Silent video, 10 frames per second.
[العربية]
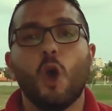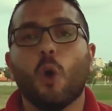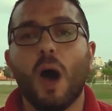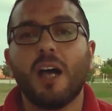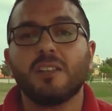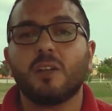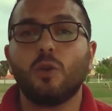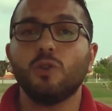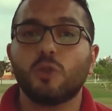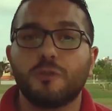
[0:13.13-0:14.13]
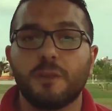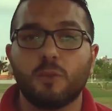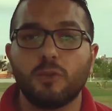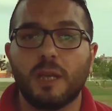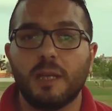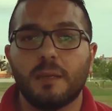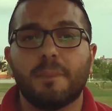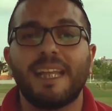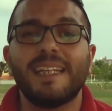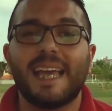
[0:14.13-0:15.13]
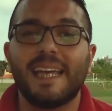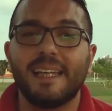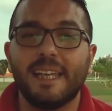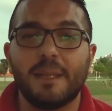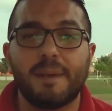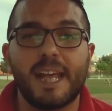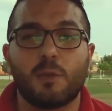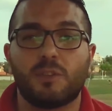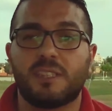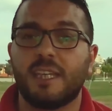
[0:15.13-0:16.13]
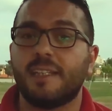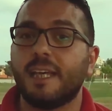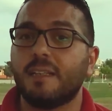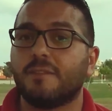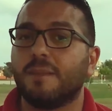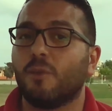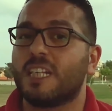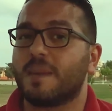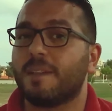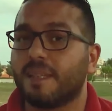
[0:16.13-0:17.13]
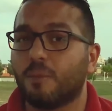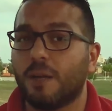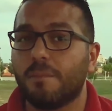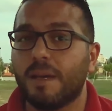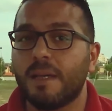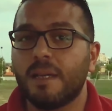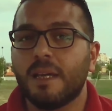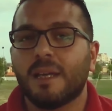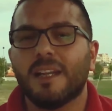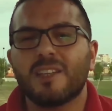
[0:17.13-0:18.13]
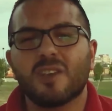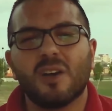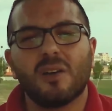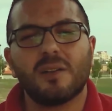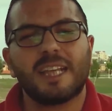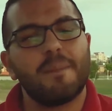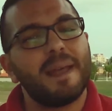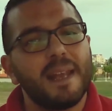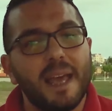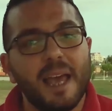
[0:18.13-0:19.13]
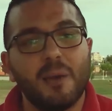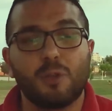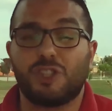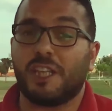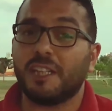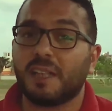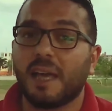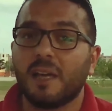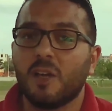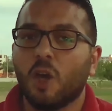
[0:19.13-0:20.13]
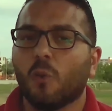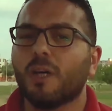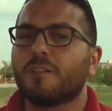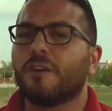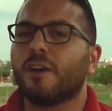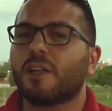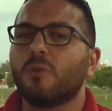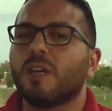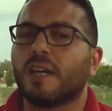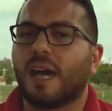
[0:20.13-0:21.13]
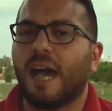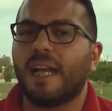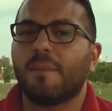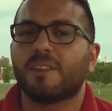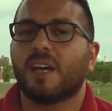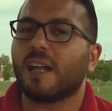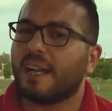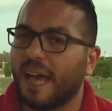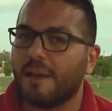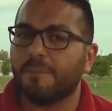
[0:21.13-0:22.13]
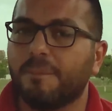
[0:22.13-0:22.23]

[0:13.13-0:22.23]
وأكتر عنصر في الموضة بتلجأ إليه البنات والسيدات في المناسبات المهمة لإظهار جمالها وشيكتها وإطفاء الرونق على مظهرها العام